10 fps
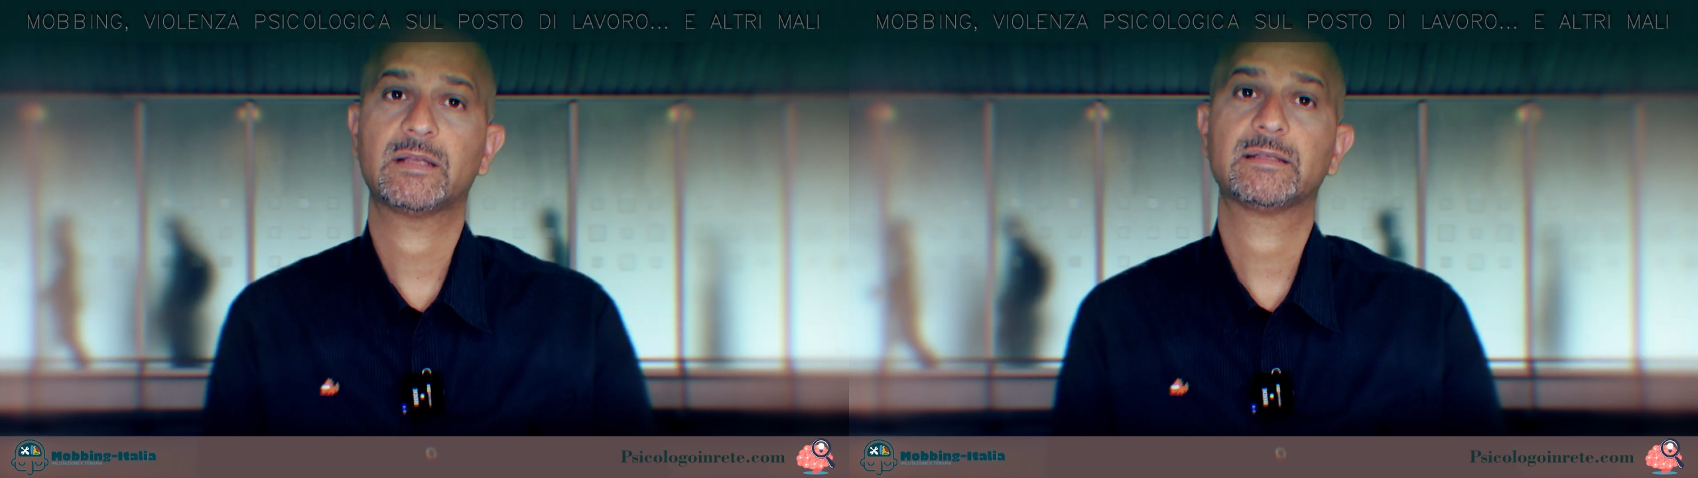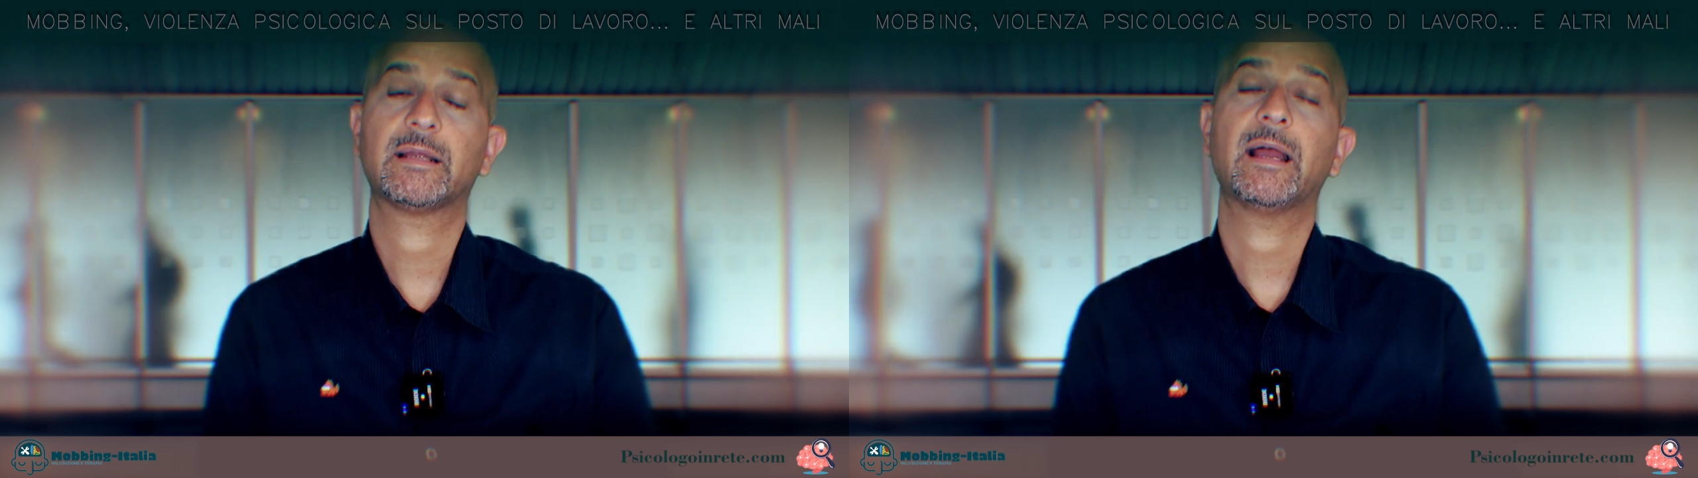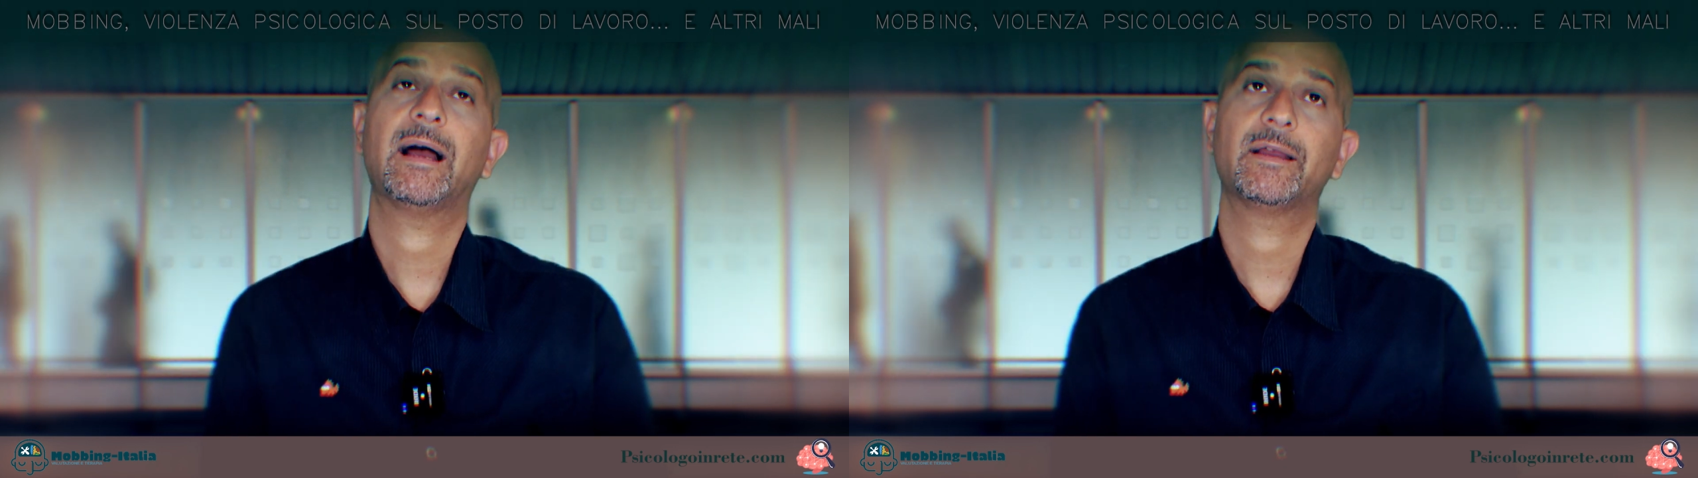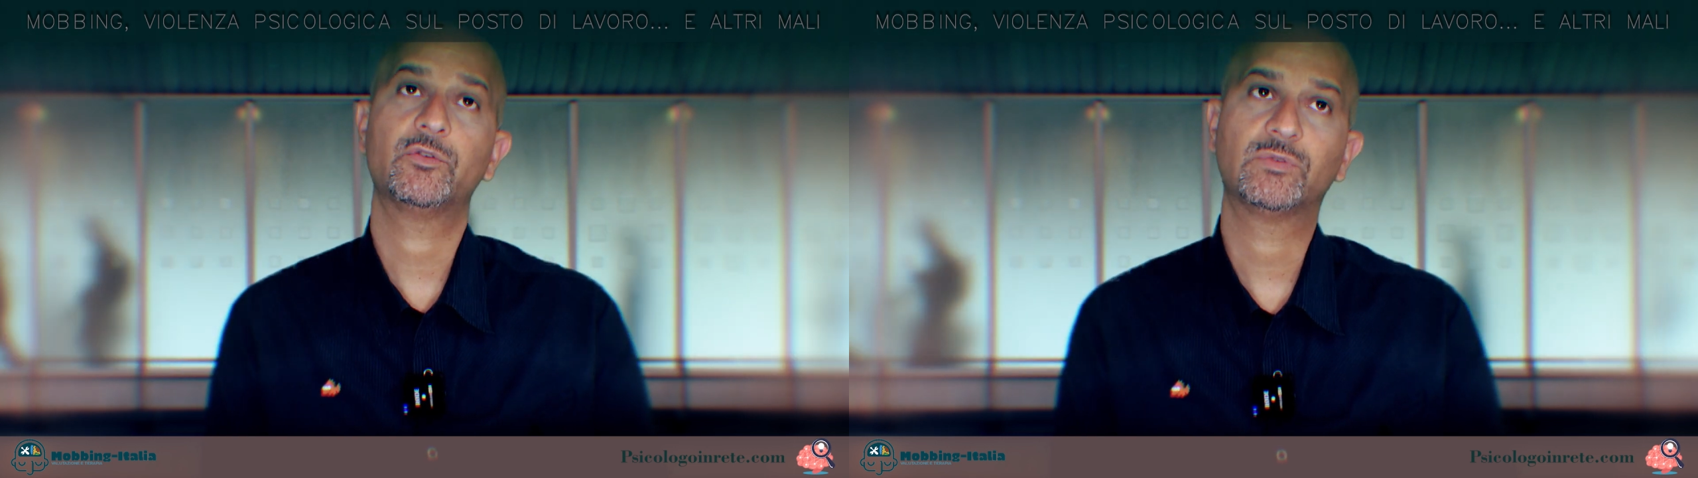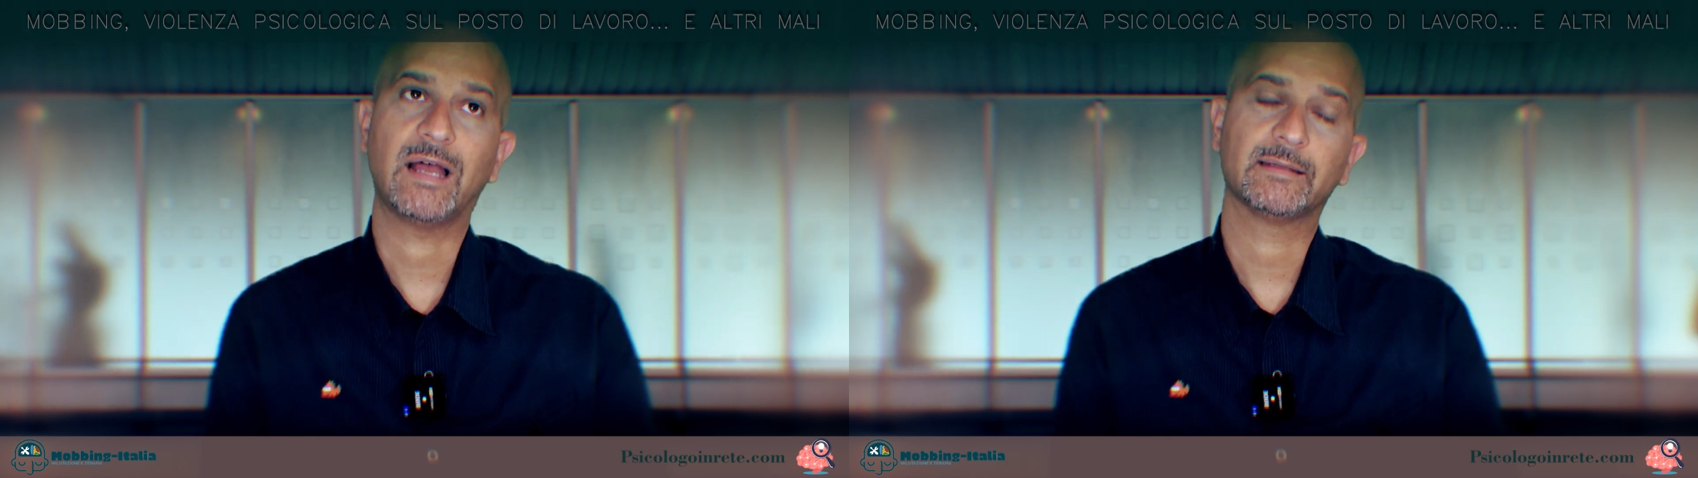essere
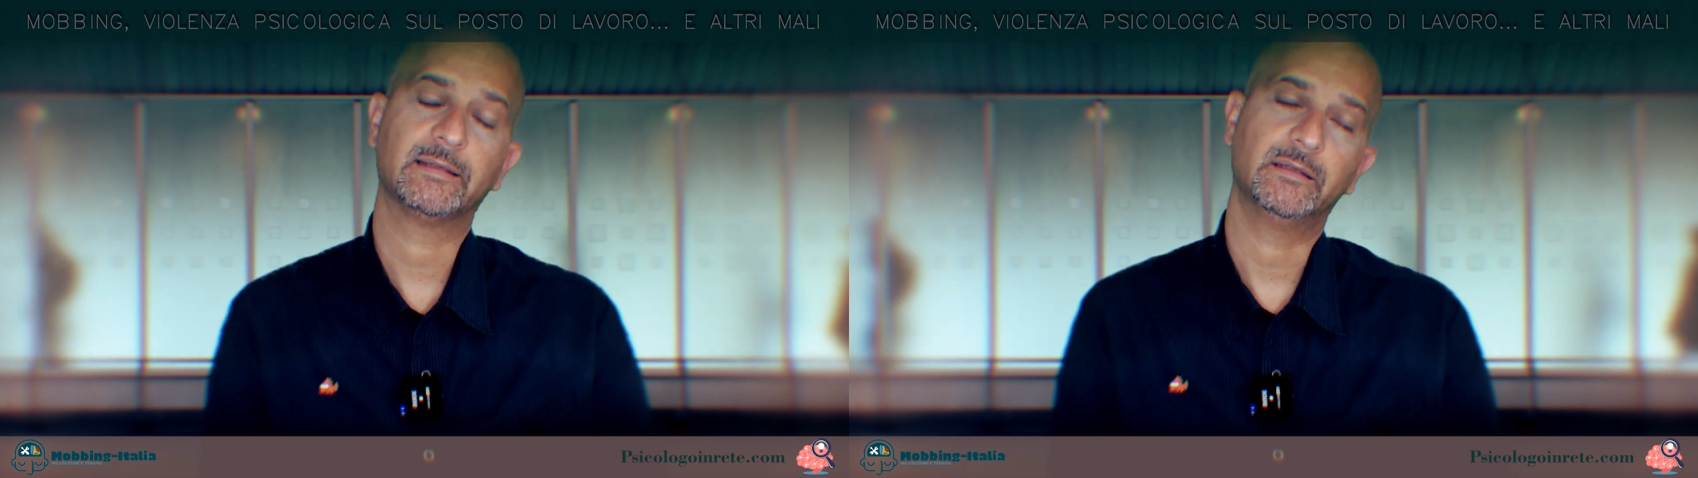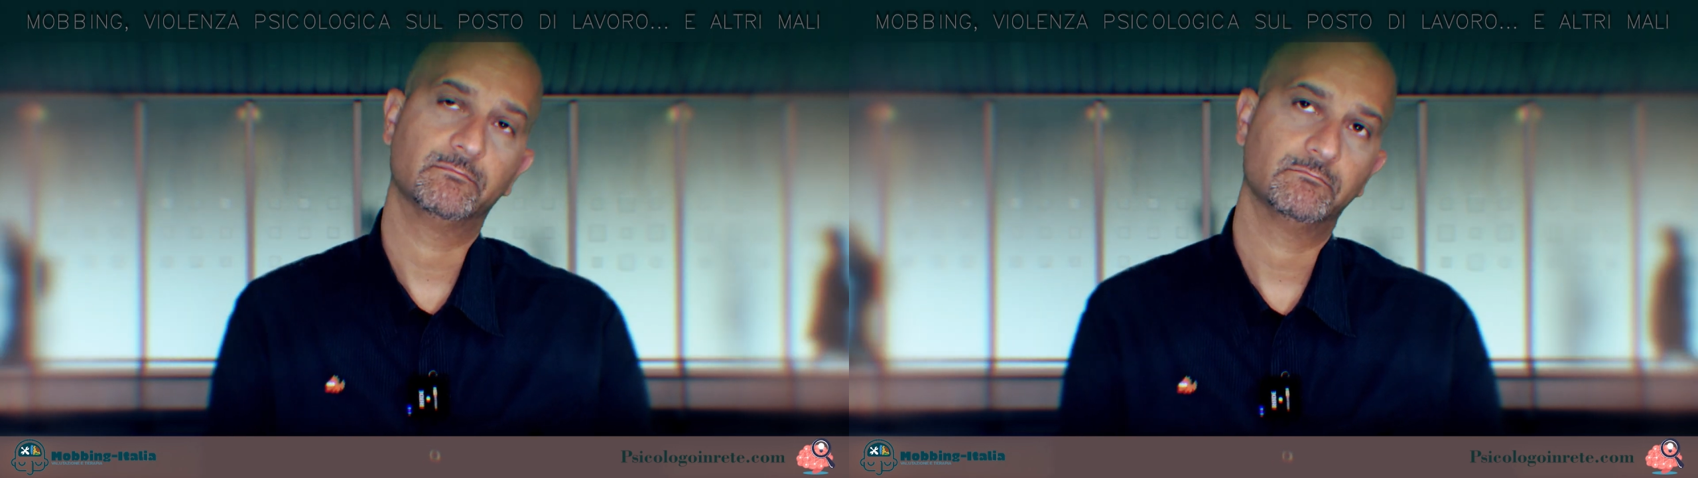aiutati,